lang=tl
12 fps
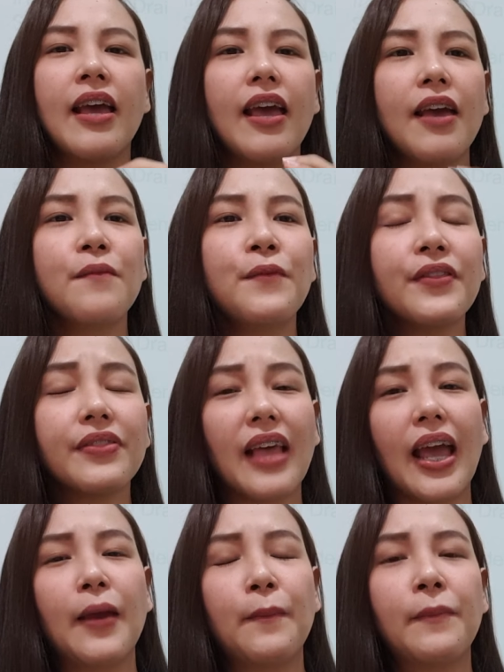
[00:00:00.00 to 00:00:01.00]
Every
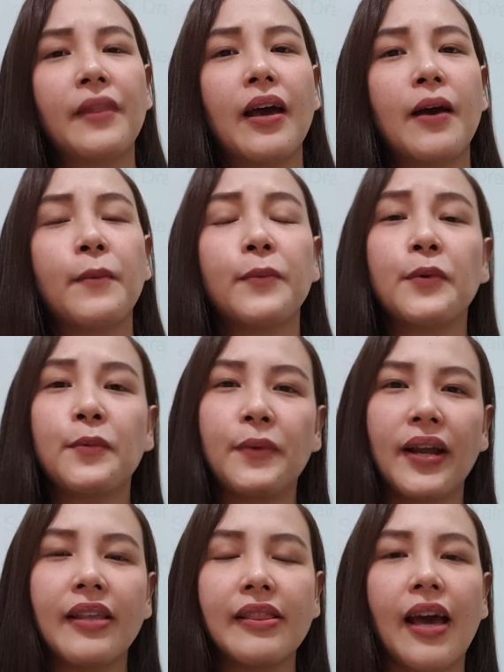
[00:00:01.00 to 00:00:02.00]
time na
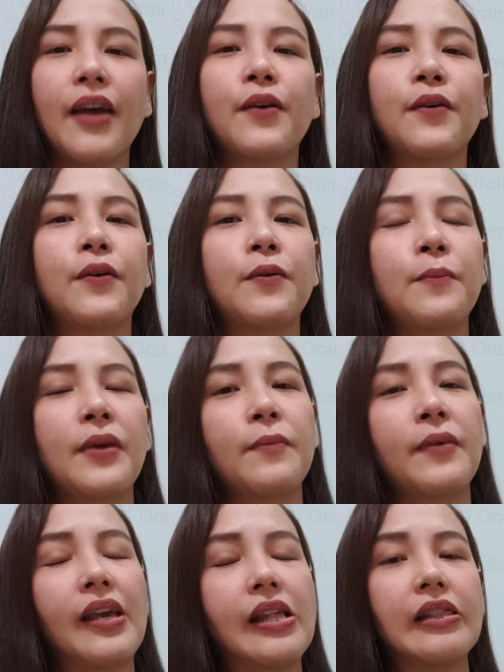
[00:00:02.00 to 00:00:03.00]
magpo-pray tayo,
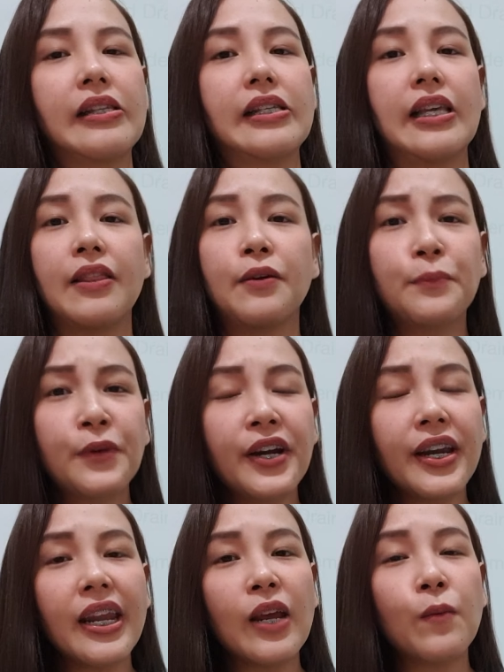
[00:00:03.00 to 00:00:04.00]
maybe it's in the
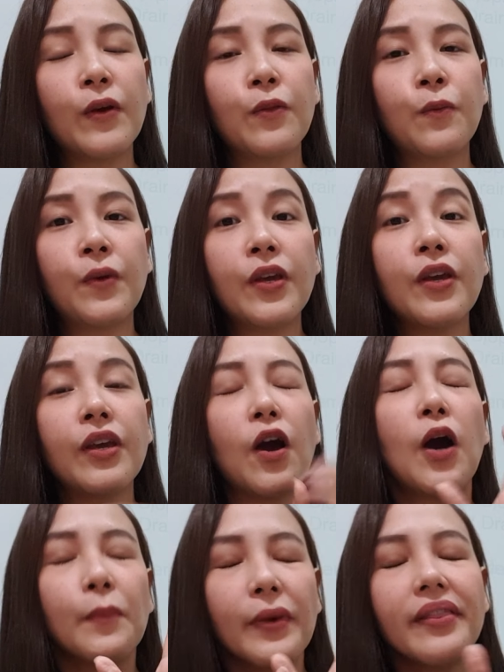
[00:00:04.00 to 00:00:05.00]
morning when we
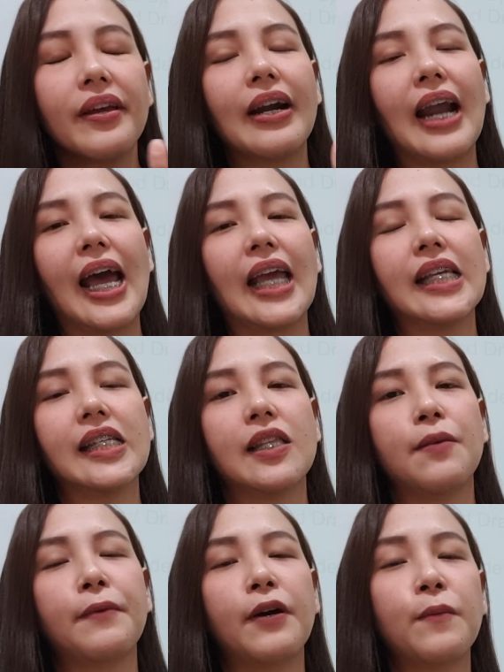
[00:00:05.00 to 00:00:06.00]
open our eyes,
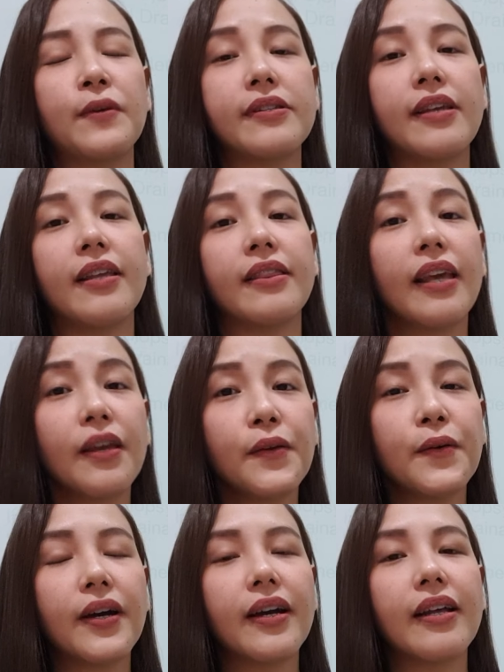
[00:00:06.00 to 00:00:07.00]
di ba? We say thank
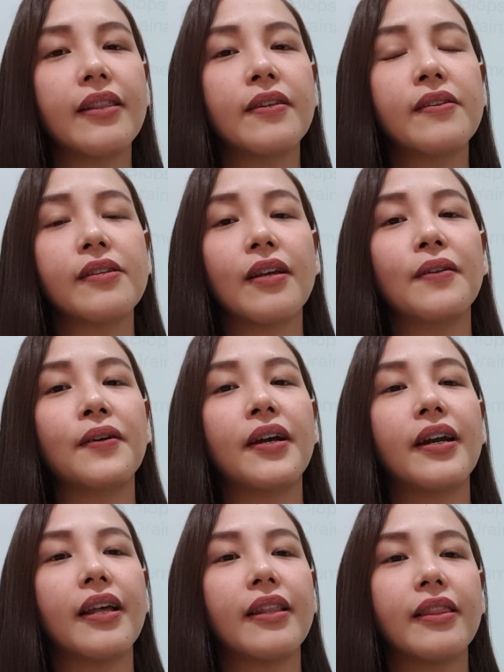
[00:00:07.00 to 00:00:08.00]
you agad dun sa
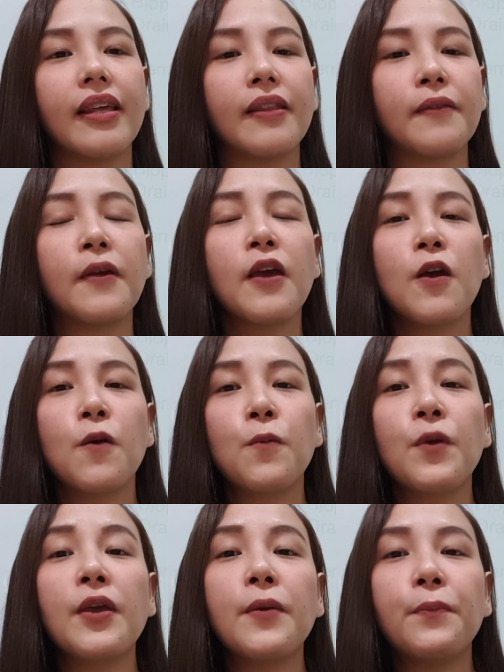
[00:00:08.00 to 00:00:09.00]
Lord and then
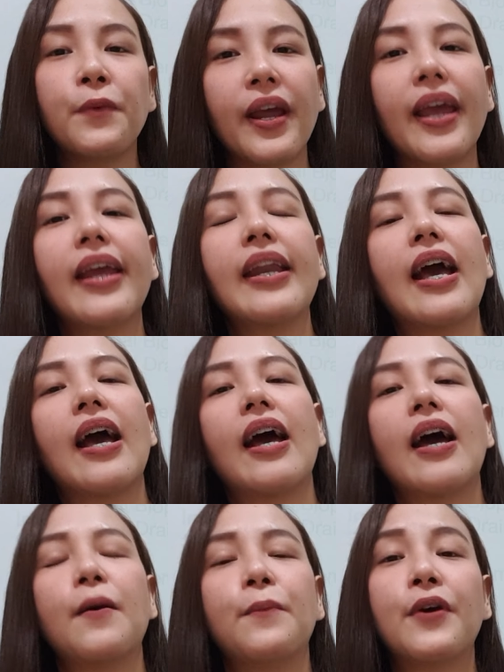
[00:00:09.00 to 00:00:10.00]
we pray
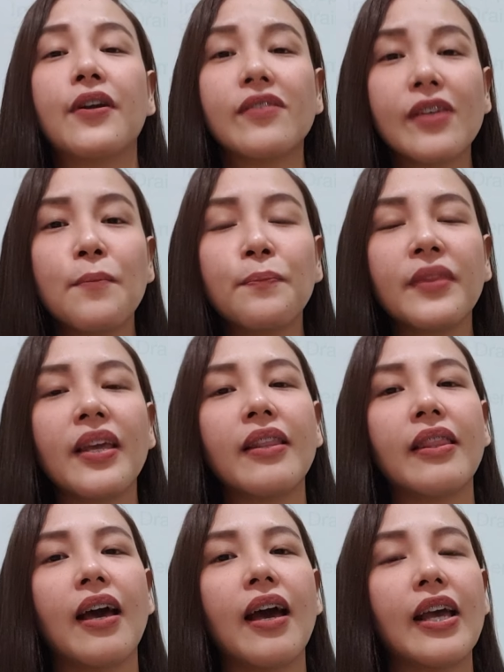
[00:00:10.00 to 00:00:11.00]
na for something
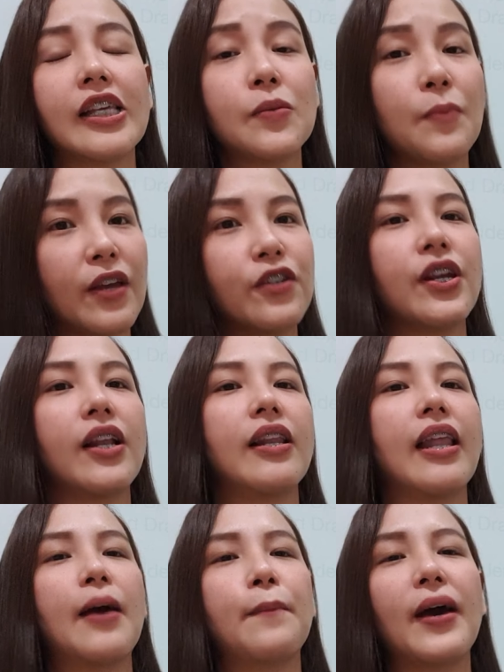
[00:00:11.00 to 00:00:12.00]
na special
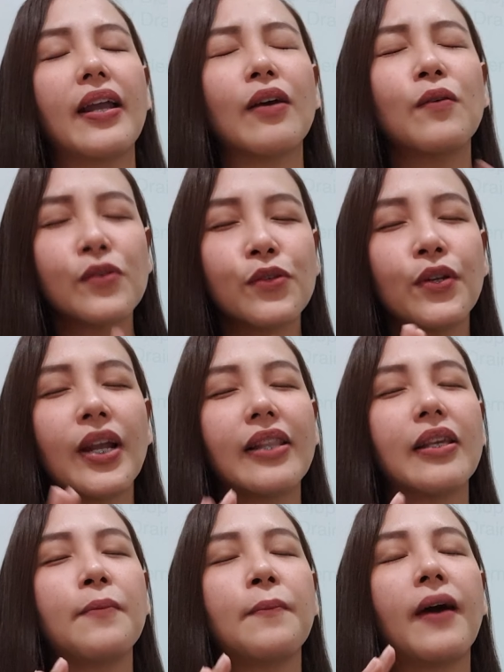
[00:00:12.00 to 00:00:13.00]
na parang gusto
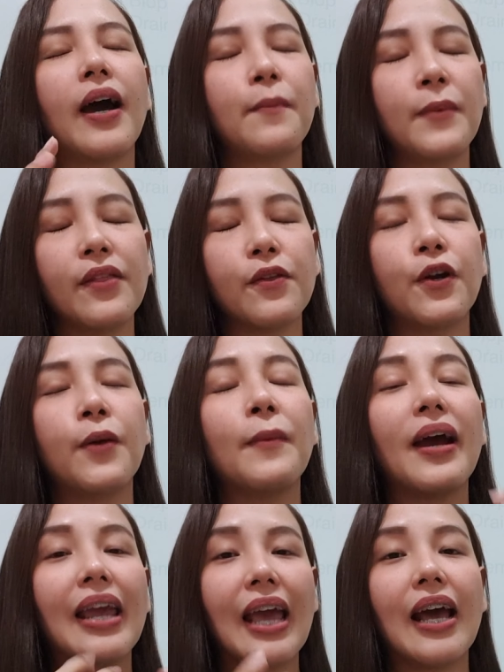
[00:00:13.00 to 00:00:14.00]
nating makamit or
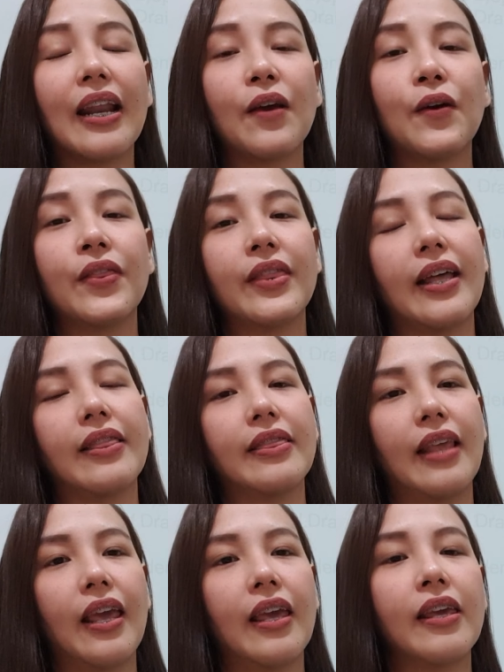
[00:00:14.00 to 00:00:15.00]
mangyari on that
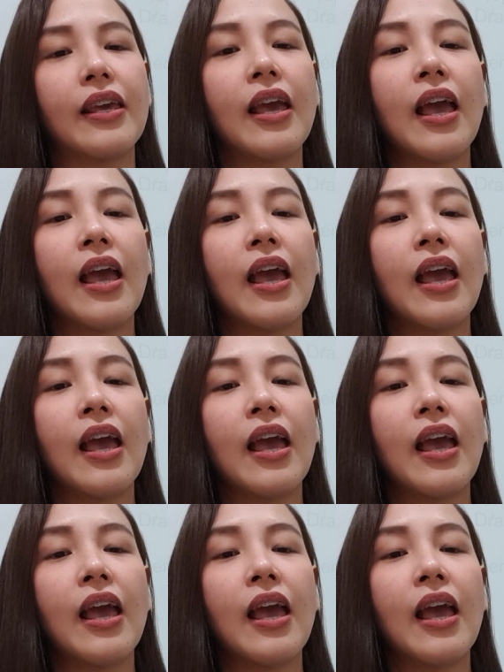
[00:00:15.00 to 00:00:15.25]
day.